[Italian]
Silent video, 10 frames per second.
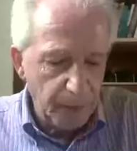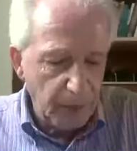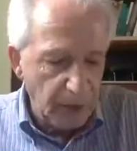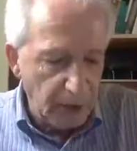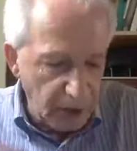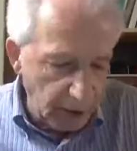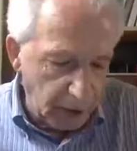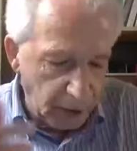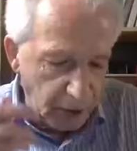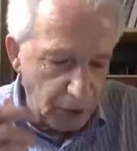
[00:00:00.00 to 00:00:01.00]

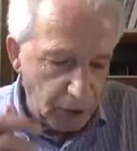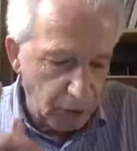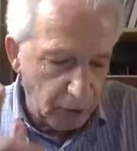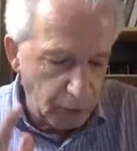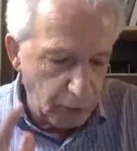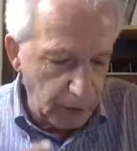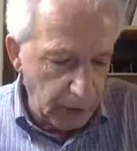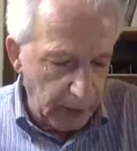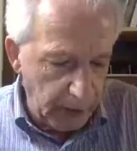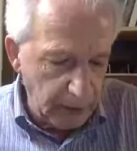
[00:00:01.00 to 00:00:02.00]
direttrice non ci
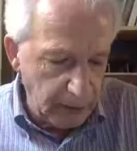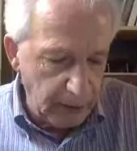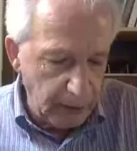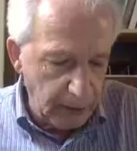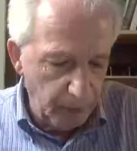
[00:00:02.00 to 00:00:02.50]
interessa,